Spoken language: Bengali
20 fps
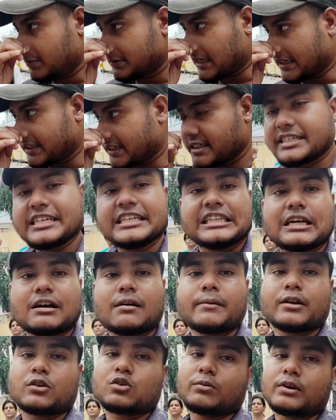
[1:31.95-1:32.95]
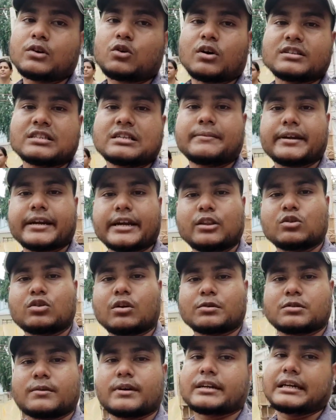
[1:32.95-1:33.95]
তাদের চিন্তাভাবনা খুবই কনসেপ্টটা কিন্তু
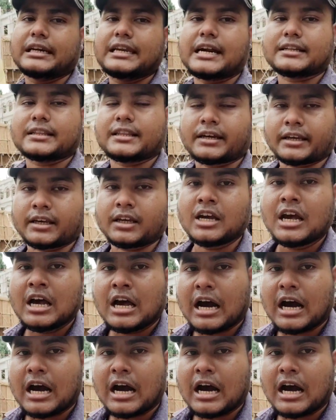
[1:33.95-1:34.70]
সবসময় ক্লিয়ার থাকে